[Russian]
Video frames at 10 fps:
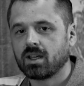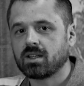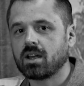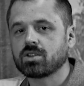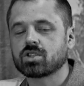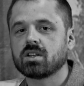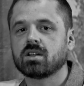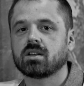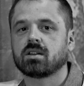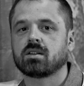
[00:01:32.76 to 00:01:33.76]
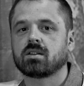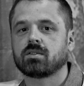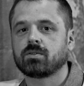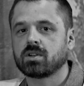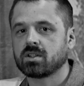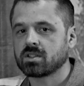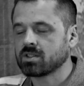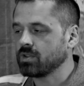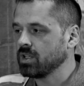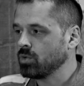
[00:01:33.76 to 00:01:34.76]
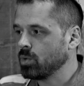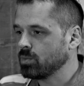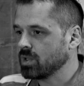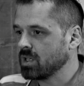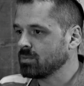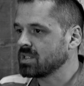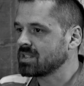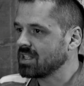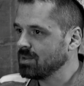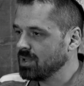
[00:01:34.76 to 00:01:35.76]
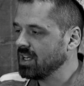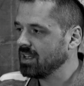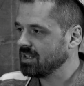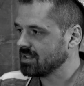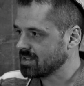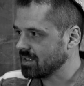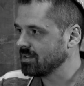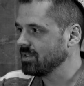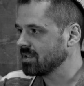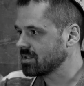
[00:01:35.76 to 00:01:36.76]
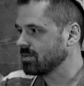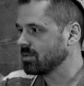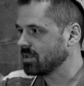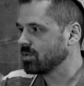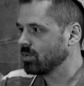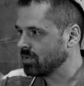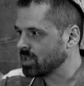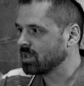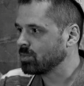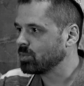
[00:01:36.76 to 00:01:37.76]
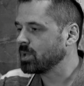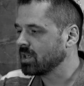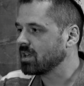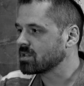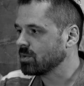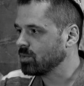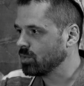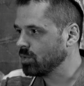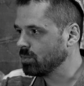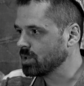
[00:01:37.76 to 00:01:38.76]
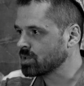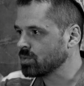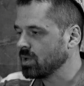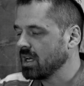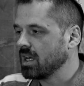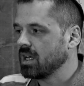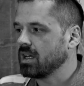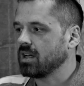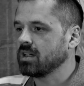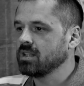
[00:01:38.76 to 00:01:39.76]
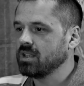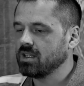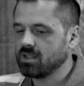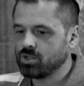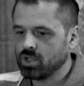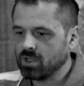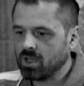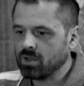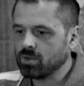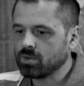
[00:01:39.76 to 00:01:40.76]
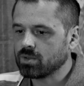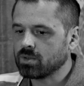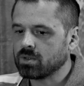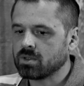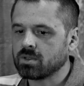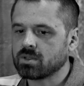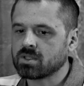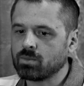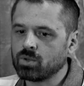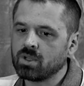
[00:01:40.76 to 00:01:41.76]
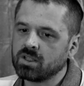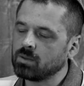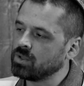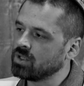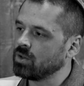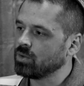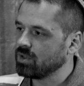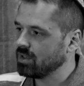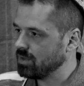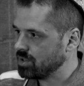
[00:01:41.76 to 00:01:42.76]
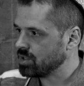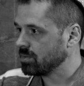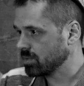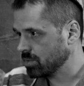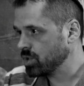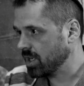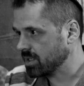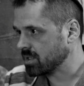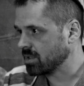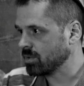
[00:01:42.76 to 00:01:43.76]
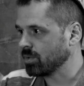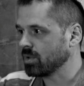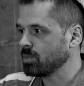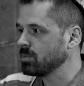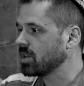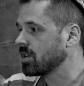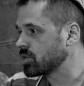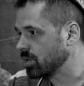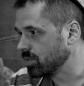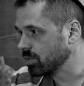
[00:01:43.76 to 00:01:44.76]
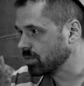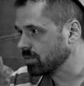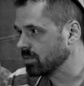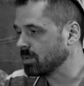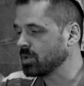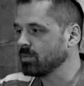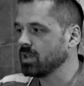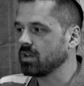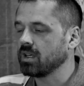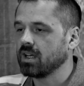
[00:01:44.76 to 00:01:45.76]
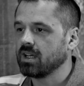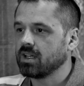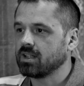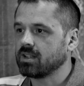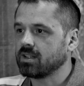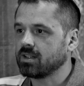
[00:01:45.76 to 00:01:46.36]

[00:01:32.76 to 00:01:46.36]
Также э, в своем как бы, стремлении соответствовать вот этому прекрасному образу они начинают э, соблюдать определенные вещи. Случается такое. Например, кашрут, например, э,